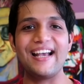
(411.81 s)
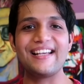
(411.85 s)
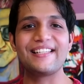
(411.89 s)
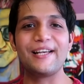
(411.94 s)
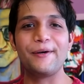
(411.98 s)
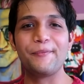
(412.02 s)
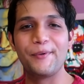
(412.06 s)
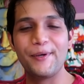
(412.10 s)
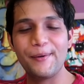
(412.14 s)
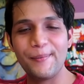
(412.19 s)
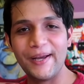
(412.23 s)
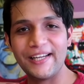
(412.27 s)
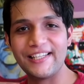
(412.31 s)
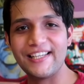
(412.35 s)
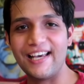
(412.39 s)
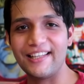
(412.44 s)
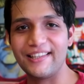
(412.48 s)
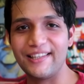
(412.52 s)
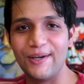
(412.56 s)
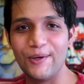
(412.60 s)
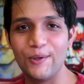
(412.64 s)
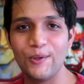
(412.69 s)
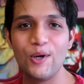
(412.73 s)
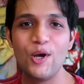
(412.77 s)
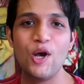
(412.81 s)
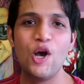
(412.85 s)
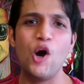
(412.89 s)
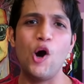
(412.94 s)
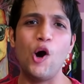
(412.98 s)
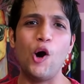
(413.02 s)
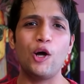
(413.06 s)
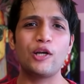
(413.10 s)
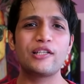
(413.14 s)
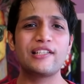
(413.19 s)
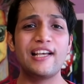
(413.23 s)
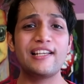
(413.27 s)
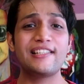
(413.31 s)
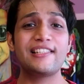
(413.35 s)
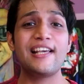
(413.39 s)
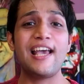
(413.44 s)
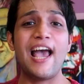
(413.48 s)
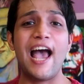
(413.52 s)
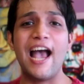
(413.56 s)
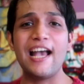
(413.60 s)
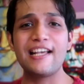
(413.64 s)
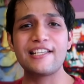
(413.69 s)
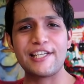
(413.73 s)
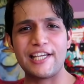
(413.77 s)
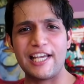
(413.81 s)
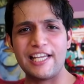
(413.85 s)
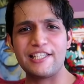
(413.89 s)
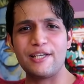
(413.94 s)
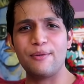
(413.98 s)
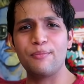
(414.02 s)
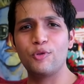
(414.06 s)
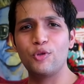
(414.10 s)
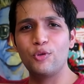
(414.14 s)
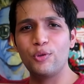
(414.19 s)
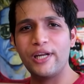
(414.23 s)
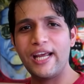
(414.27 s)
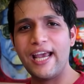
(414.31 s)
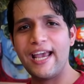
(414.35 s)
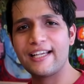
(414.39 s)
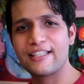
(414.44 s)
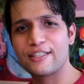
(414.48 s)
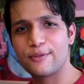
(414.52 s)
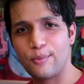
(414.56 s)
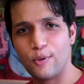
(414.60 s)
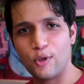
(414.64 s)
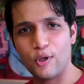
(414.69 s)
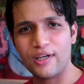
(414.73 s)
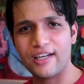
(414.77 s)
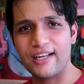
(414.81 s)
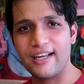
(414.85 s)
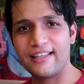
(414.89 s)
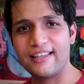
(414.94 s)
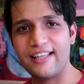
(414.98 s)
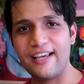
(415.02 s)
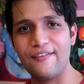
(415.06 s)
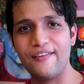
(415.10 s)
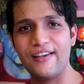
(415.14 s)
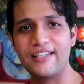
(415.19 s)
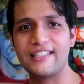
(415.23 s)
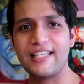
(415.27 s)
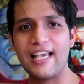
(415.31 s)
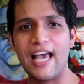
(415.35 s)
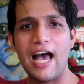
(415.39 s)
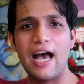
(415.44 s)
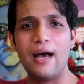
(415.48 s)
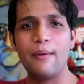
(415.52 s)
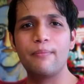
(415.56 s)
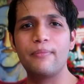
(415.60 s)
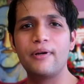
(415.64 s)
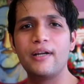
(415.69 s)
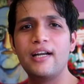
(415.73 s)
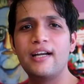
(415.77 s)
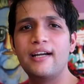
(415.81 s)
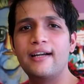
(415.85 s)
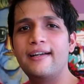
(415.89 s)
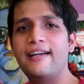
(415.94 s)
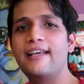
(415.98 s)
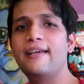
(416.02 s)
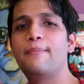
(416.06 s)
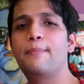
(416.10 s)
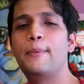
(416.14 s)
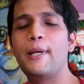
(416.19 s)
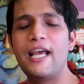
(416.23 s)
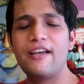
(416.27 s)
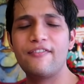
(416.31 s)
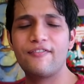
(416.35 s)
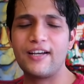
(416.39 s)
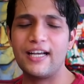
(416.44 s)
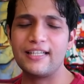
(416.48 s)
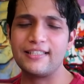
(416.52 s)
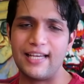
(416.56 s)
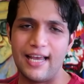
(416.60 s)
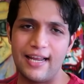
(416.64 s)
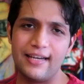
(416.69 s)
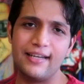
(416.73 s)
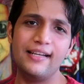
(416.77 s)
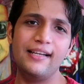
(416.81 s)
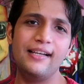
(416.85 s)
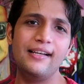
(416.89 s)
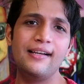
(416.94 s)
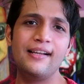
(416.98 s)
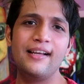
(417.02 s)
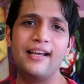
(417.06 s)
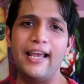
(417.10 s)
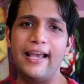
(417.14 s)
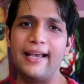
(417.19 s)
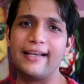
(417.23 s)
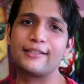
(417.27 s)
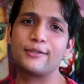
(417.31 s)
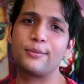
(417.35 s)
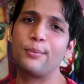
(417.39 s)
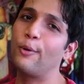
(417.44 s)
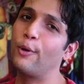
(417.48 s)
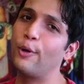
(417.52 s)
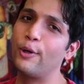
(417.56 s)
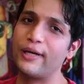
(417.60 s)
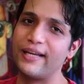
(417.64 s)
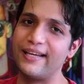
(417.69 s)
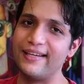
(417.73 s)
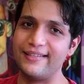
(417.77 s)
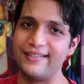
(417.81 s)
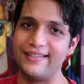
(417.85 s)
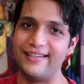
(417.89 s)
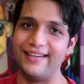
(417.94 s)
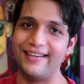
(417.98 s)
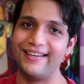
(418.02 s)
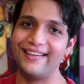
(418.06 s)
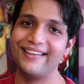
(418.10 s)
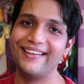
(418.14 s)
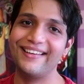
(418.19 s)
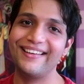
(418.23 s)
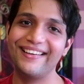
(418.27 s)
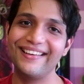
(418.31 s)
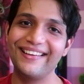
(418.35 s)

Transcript: गाइज अभी मैं जाता हूँ और जैसे एश केचम दुनिया एक्सप्लोर करता है वैसे आप डीप लाइफ का चैनल एक्सप्लोर कीजिए